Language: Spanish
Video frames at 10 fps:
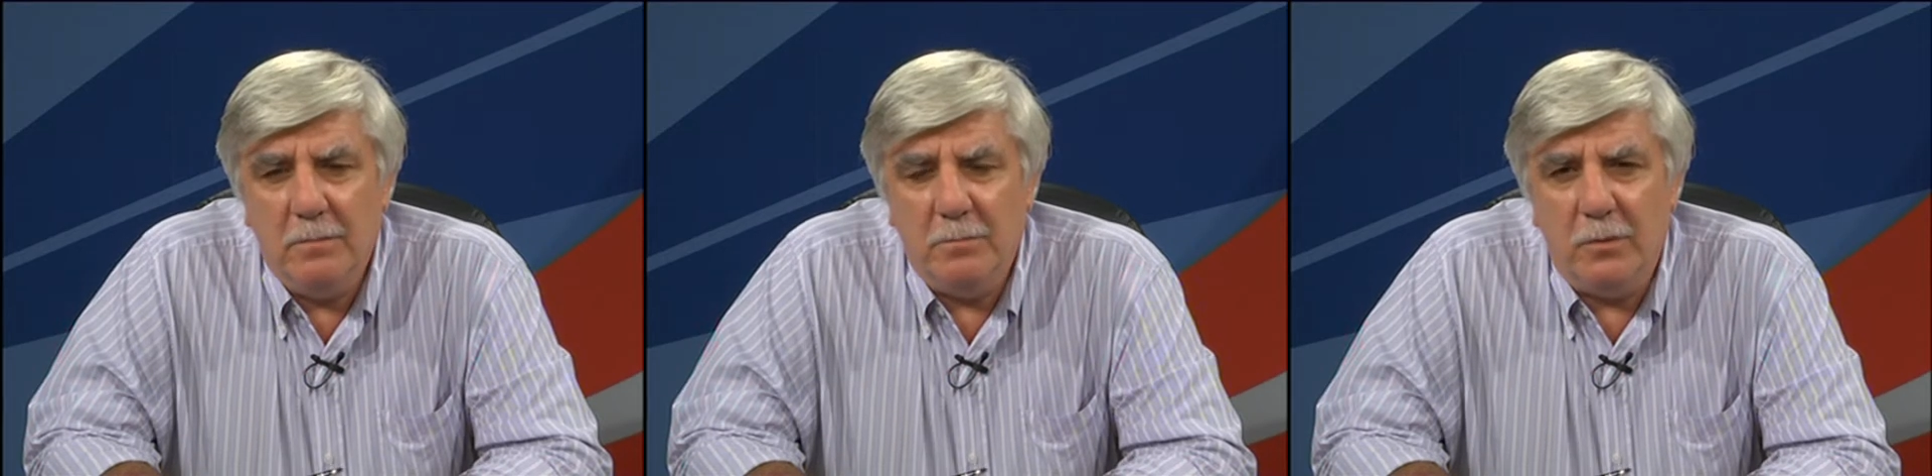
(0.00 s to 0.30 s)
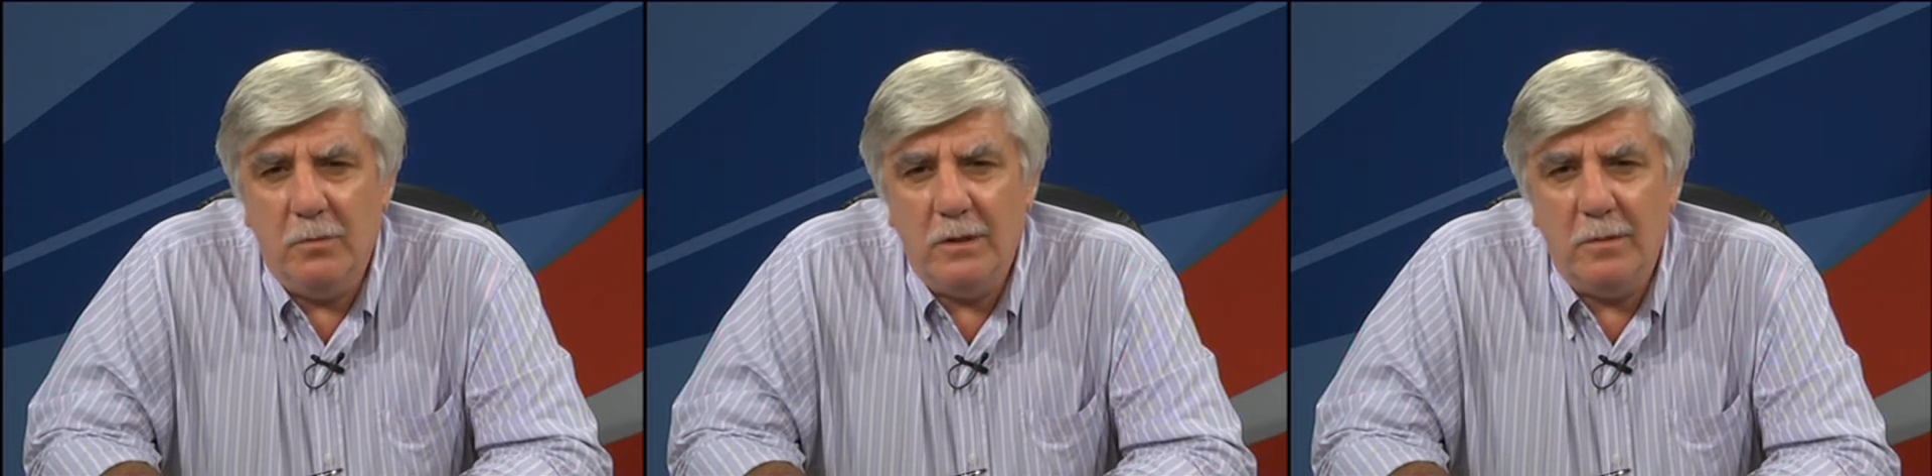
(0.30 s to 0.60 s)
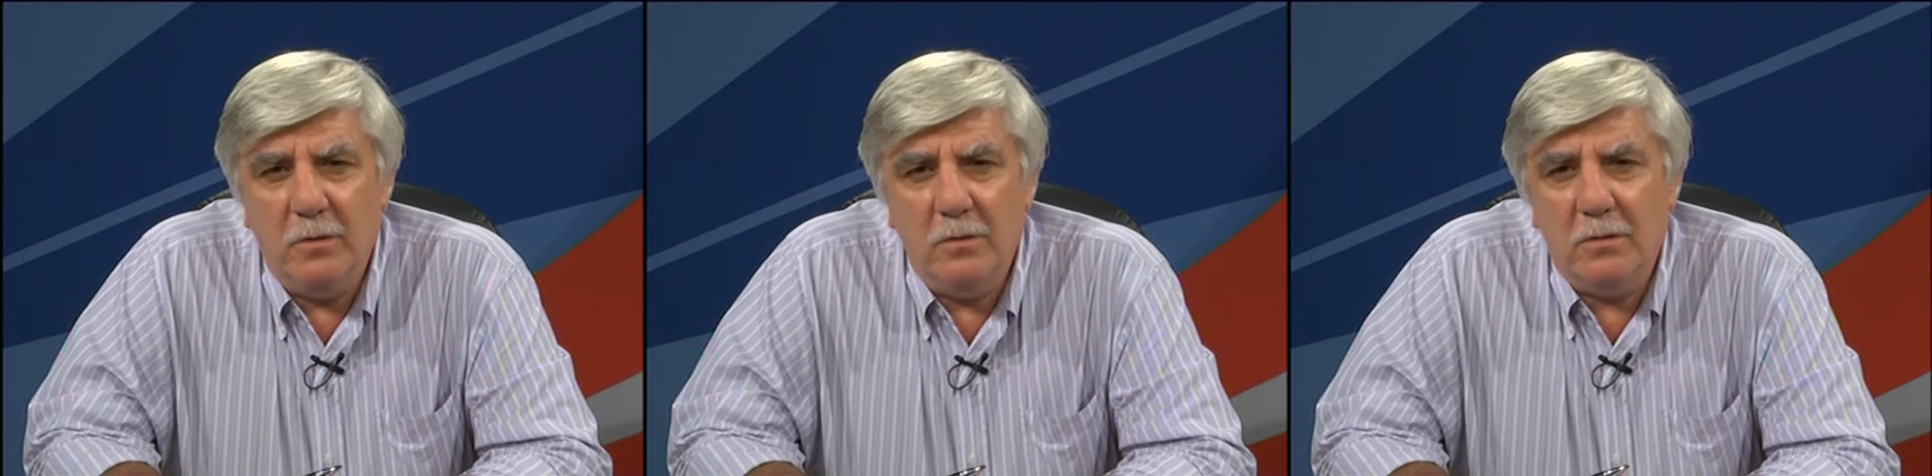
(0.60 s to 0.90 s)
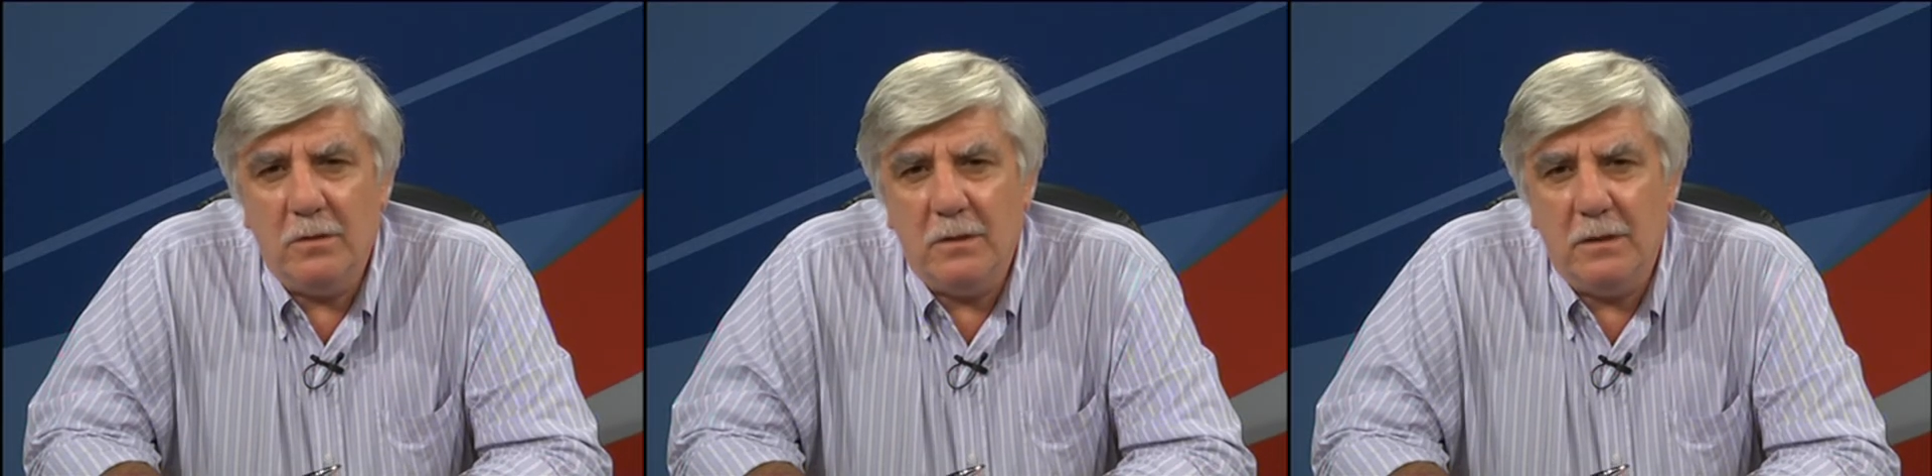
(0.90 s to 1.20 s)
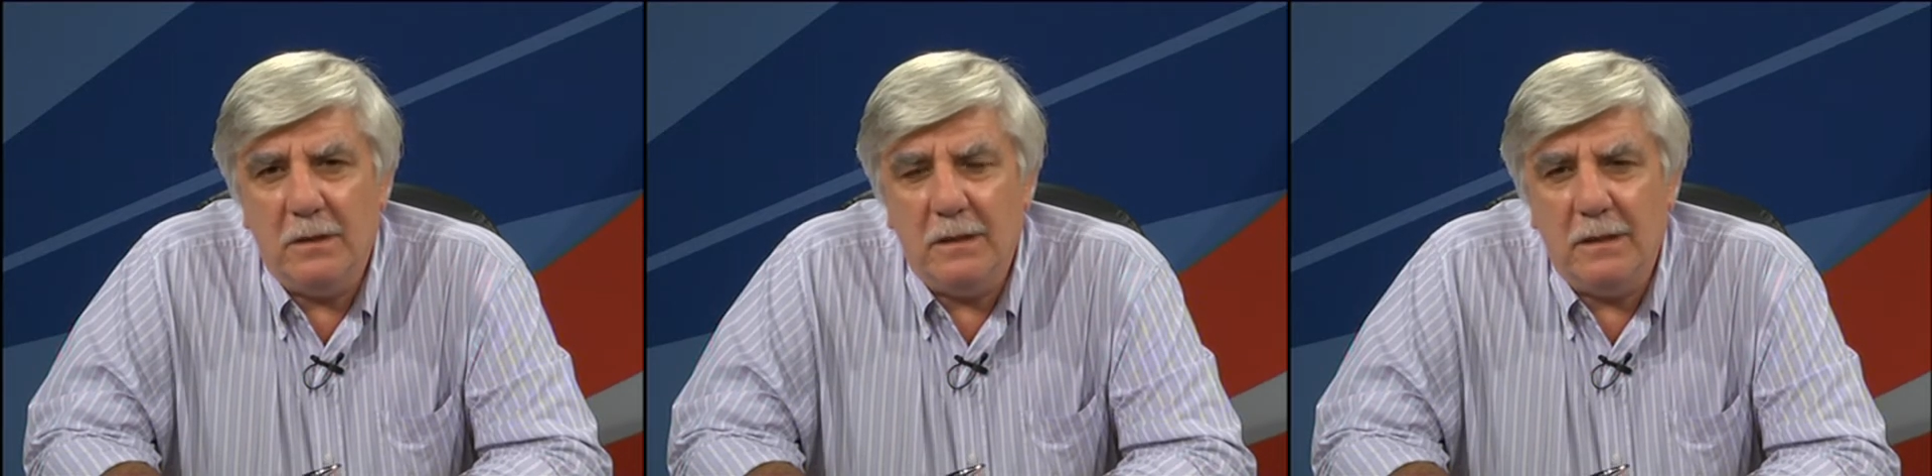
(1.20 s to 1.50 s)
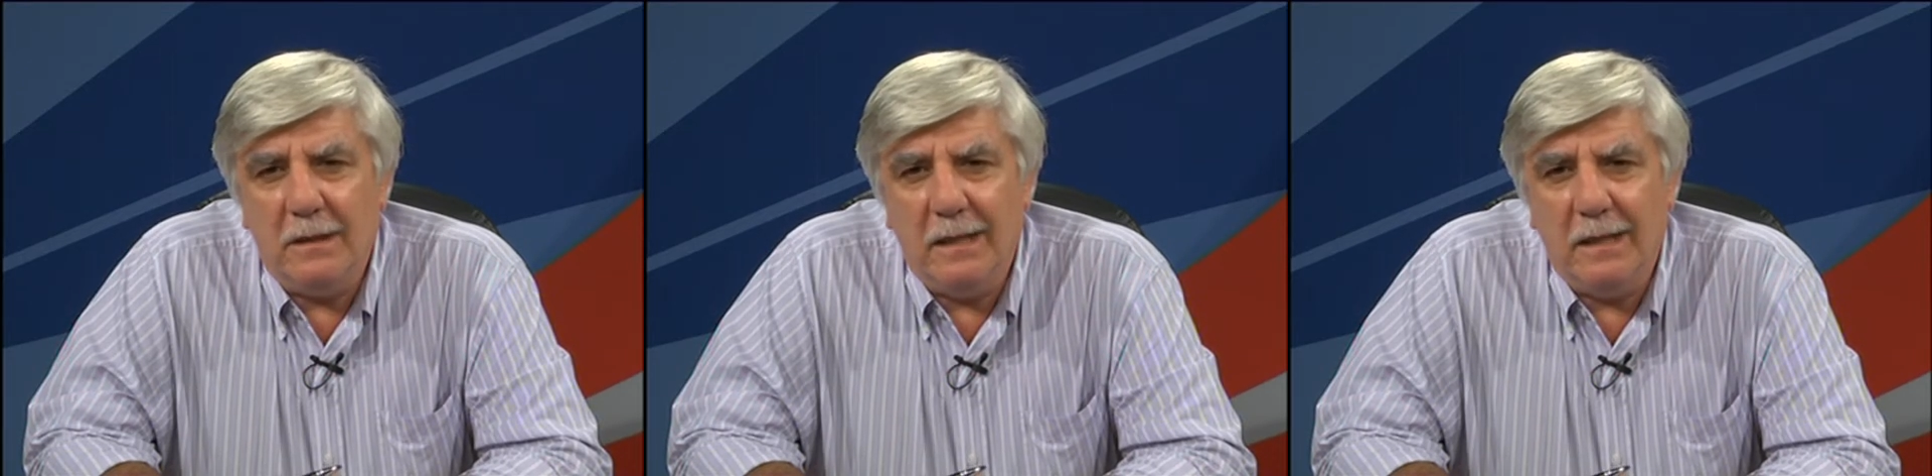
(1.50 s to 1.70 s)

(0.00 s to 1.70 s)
Por último, eh,